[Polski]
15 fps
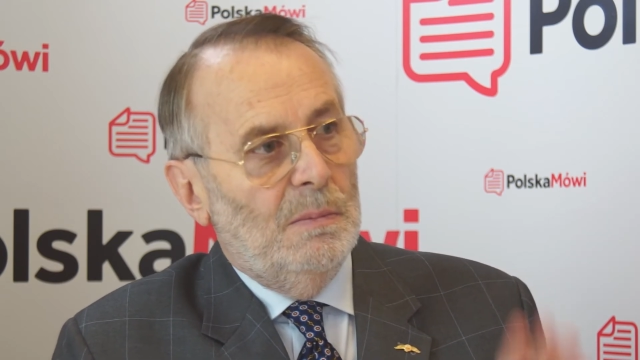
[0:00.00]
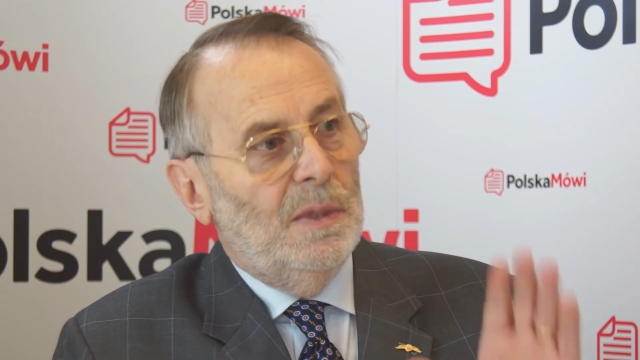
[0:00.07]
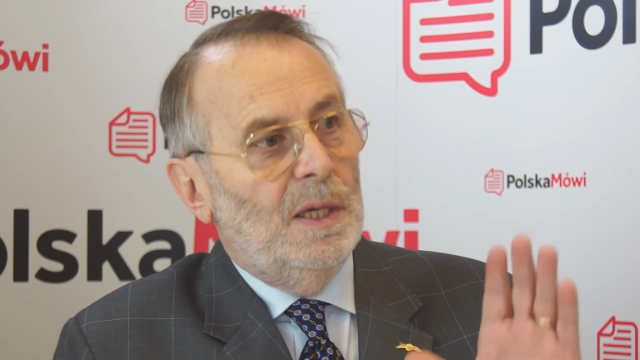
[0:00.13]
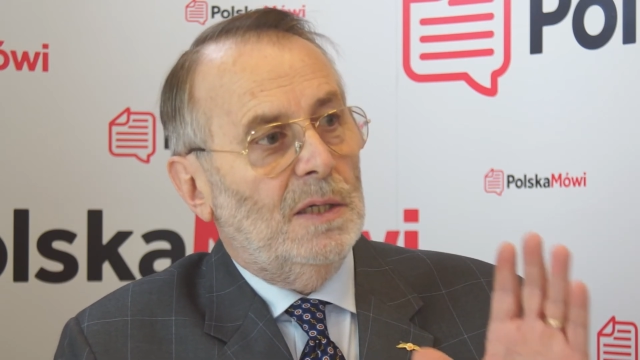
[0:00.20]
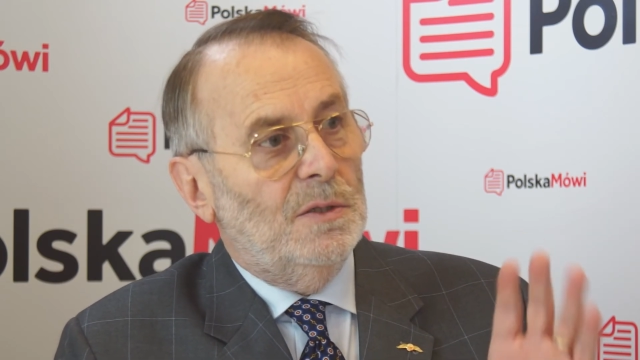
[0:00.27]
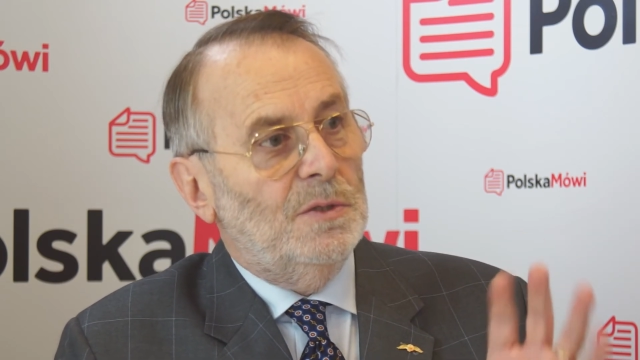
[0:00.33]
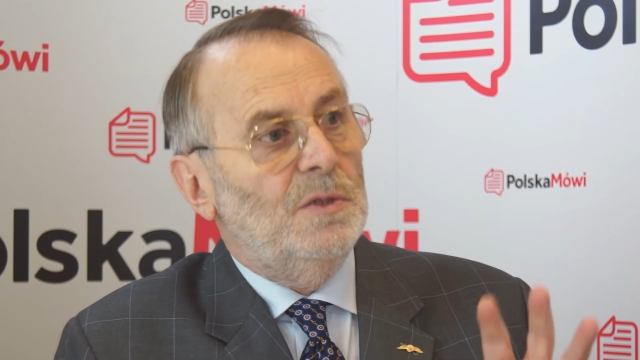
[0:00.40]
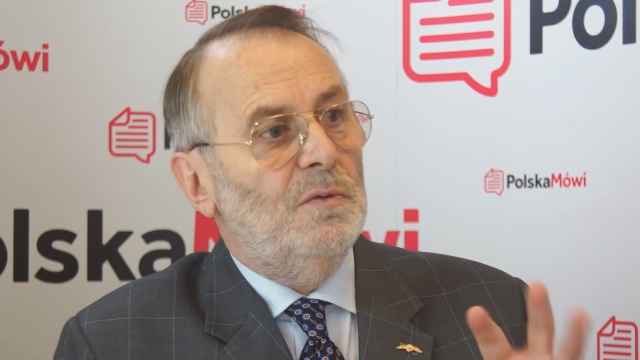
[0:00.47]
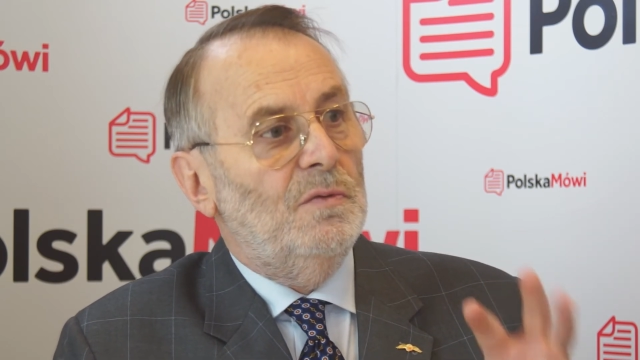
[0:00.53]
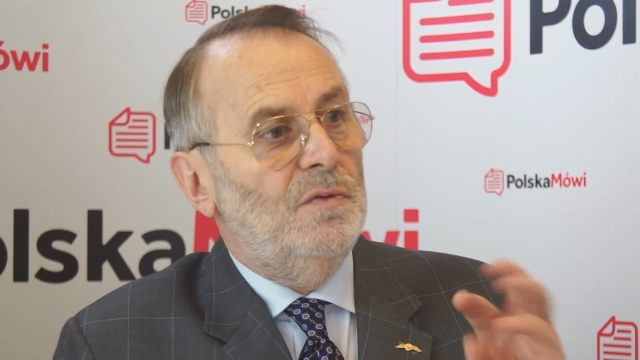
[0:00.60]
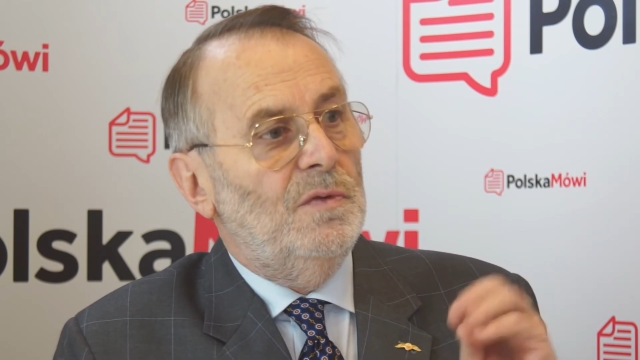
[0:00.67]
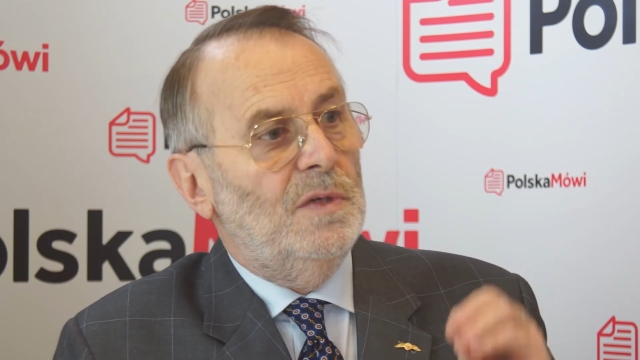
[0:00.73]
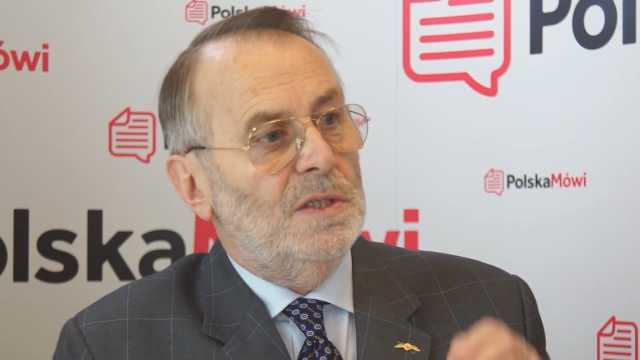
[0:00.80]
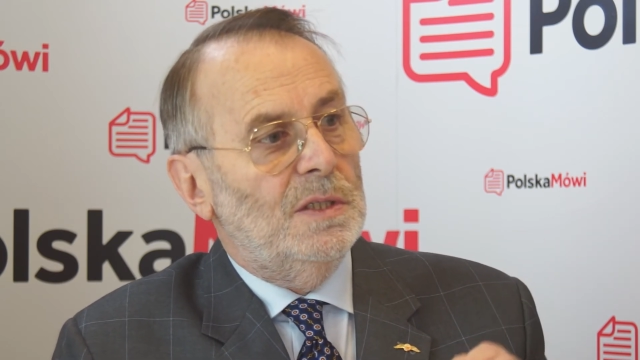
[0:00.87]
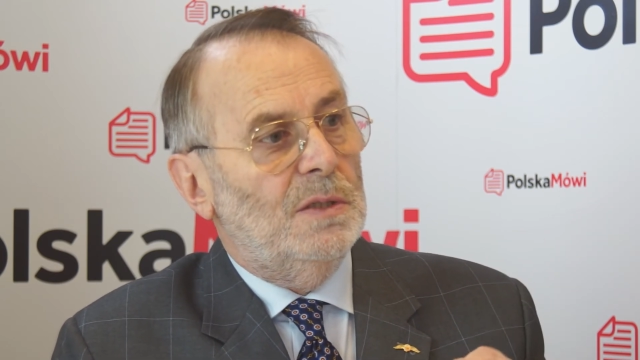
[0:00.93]
jak to się
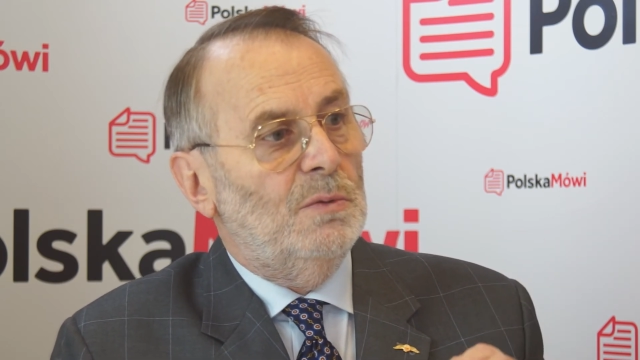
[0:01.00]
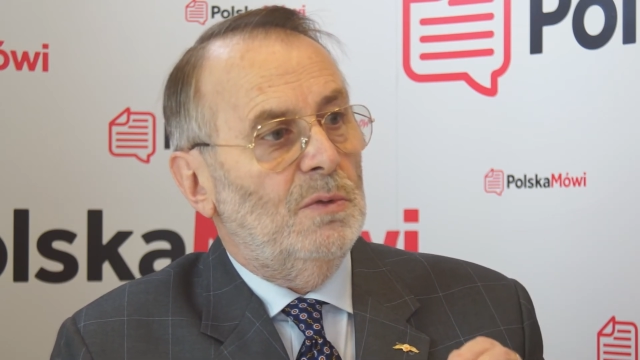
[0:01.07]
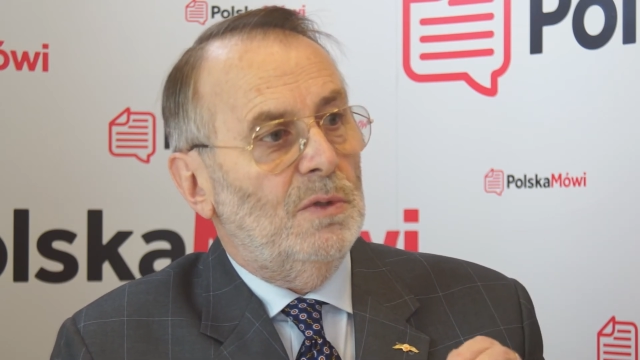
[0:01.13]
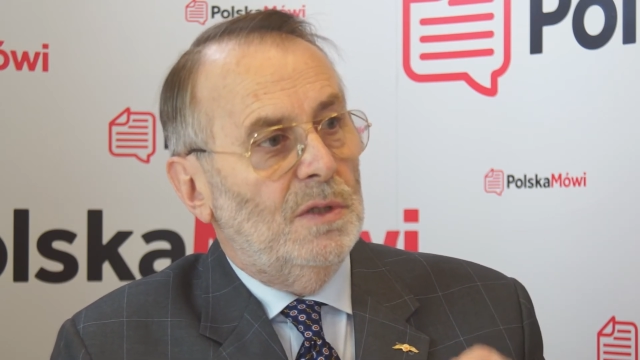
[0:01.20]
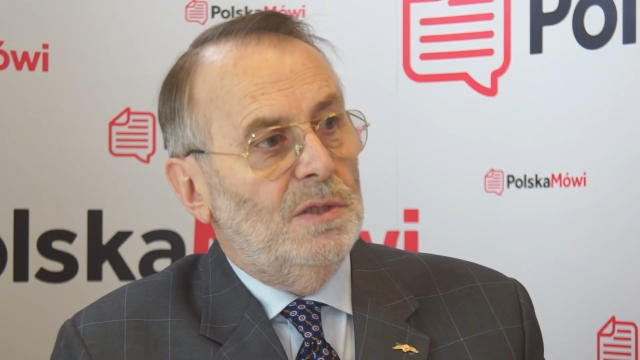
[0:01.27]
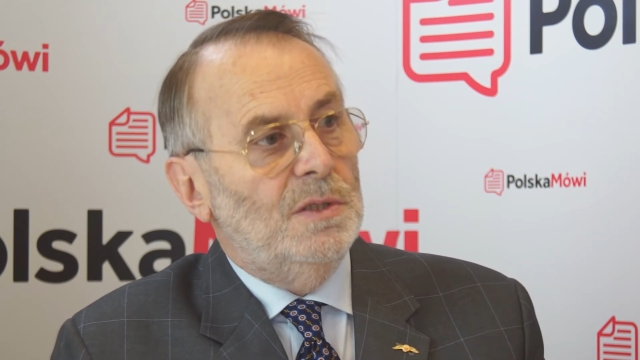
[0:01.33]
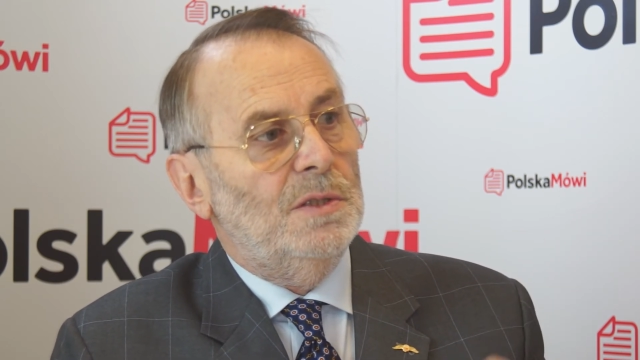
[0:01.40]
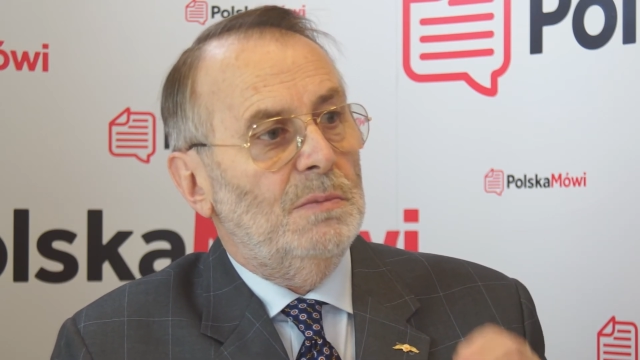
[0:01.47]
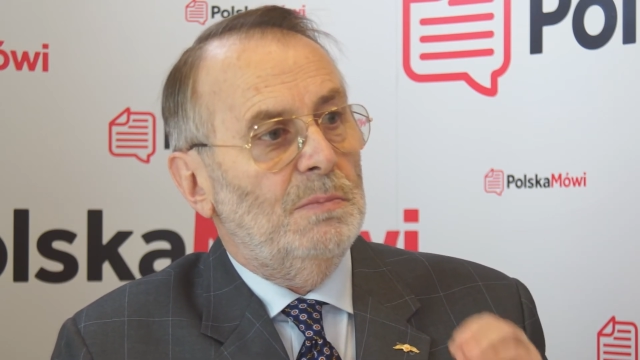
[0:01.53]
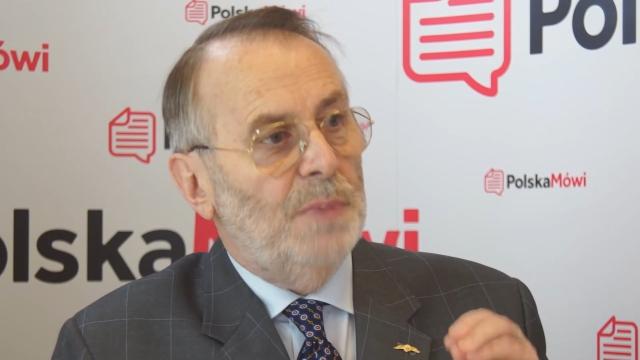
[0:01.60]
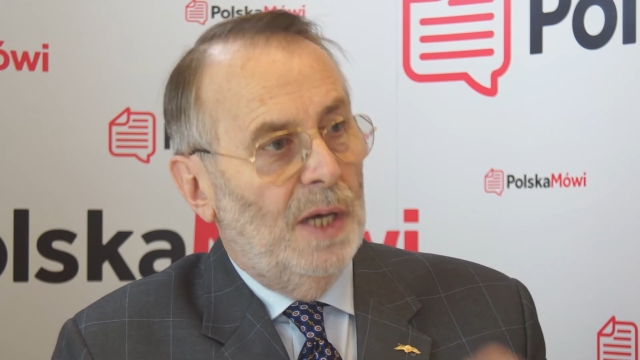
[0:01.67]
mówi w języku lotniczym,